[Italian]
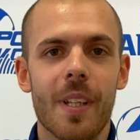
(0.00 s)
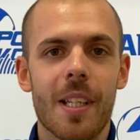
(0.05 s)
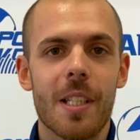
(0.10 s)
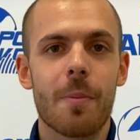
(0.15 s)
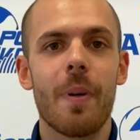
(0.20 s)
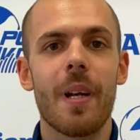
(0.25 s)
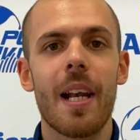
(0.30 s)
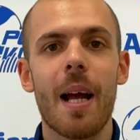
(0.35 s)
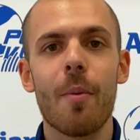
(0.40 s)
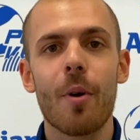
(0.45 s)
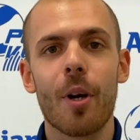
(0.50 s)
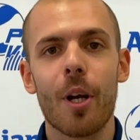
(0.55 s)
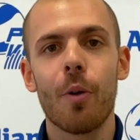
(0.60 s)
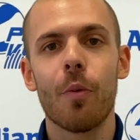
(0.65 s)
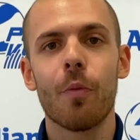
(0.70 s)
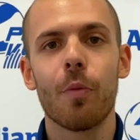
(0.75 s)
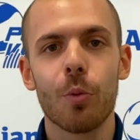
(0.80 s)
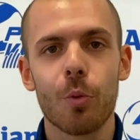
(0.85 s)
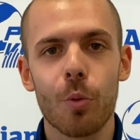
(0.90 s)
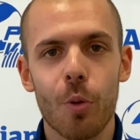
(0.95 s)
Speriamo che in un
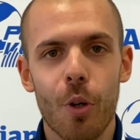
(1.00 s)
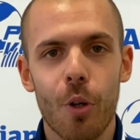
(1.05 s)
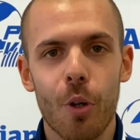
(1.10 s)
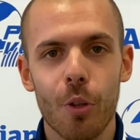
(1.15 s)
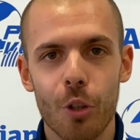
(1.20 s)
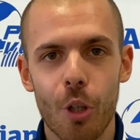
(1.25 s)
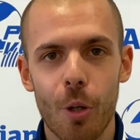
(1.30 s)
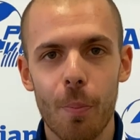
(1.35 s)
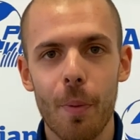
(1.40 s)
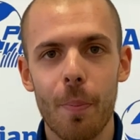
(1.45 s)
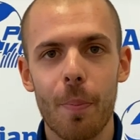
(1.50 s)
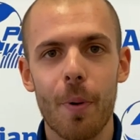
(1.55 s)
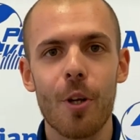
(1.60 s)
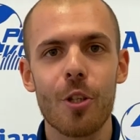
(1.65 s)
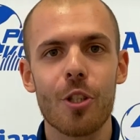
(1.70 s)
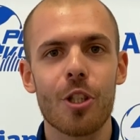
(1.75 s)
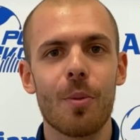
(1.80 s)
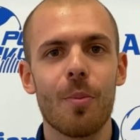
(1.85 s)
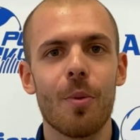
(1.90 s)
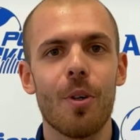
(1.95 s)
futuro non troppo
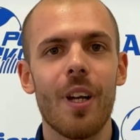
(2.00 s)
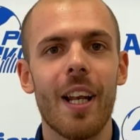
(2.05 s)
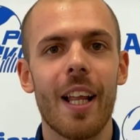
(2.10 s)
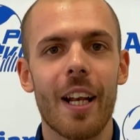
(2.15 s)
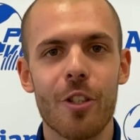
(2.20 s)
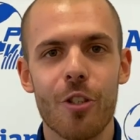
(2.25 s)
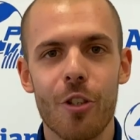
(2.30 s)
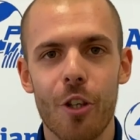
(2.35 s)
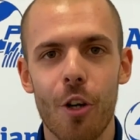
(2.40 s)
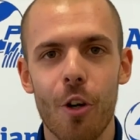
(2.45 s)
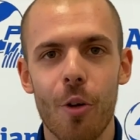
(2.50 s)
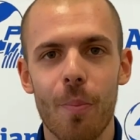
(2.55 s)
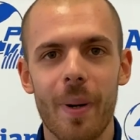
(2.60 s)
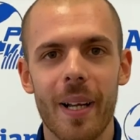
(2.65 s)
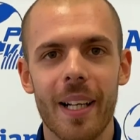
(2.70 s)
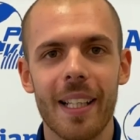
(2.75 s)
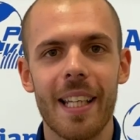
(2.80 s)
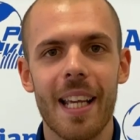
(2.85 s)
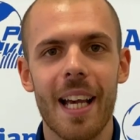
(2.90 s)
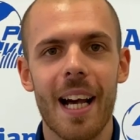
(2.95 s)
prossimo la Regione
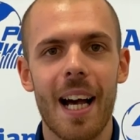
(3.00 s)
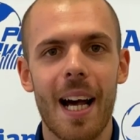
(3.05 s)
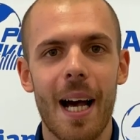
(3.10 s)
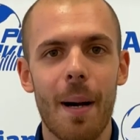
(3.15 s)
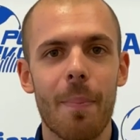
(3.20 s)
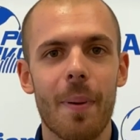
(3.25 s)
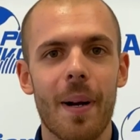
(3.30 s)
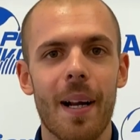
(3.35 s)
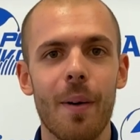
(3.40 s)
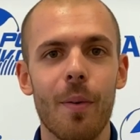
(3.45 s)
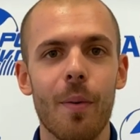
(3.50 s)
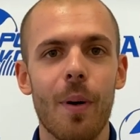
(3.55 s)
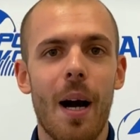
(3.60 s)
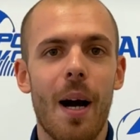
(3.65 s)
Lombardia apra